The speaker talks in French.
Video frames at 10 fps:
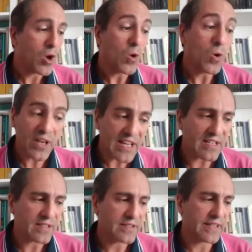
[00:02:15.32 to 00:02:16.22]

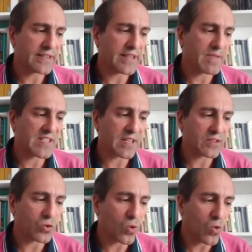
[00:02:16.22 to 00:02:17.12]
aucun des thèmes
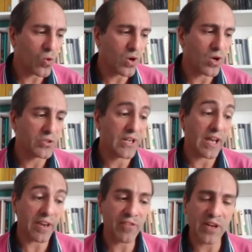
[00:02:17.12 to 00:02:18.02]
centraux euh, de la
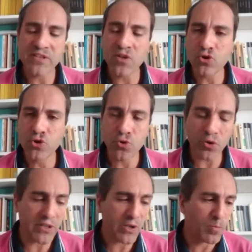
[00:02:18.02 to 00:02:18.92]
réflexion
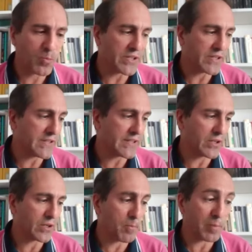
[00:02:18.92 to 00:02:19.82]
juridico-politique
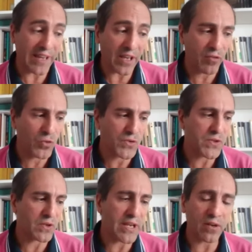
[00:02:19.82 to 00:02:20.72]
euh,
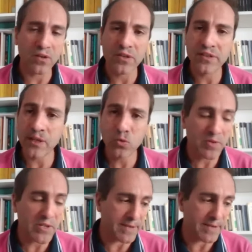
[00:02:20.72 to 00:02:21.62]
pré-révolutionnaire n'est
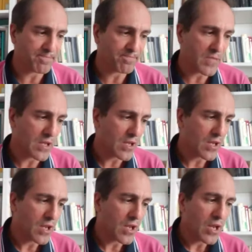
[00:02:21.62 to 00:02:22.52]
oublié.
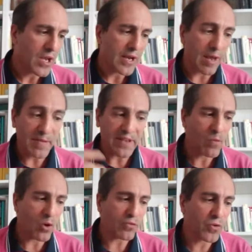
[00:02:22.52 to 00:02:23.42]
La
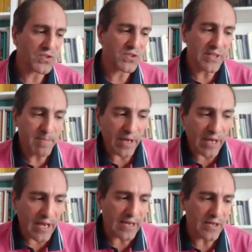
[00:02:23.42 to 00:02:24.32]
métamorphose
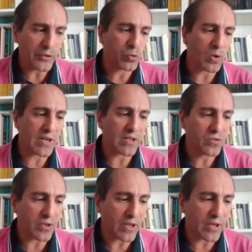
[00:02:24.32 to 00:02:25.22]
libérale du droit
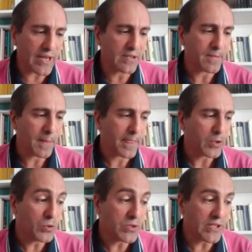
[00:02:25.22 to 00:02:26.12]
naturel,
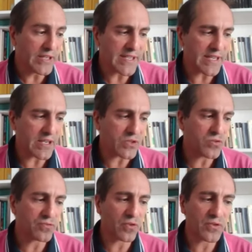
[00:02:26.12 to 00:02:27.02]
utilisée dans
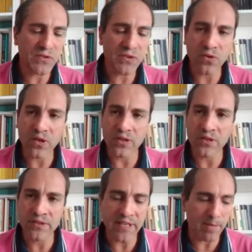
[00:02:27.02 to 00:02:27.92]
une fonction
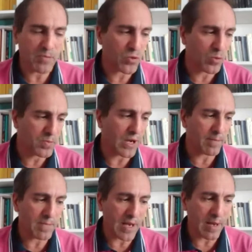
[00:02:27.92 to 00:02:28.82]

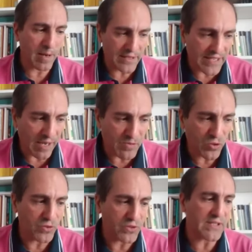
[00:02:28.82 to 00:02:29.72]

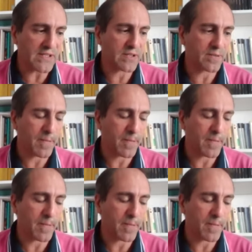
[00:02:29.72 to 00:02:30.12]
anti-absolutiste,